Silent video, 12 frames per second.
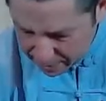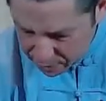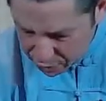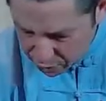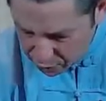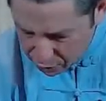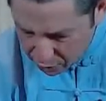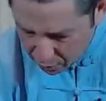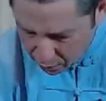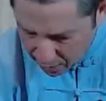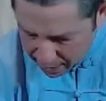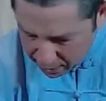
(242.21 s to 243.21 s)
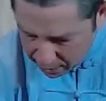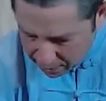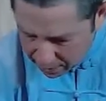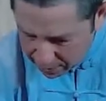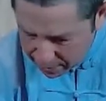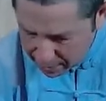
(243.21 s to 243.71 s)
Son dos huecos,
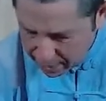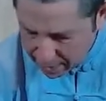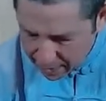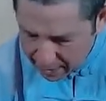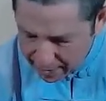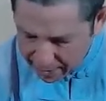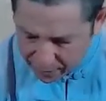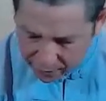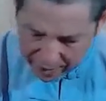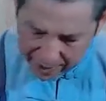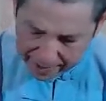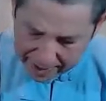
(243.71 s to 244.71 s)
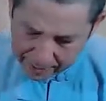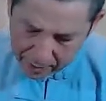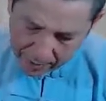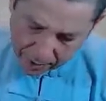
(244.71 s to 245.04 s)
el de fuera está muy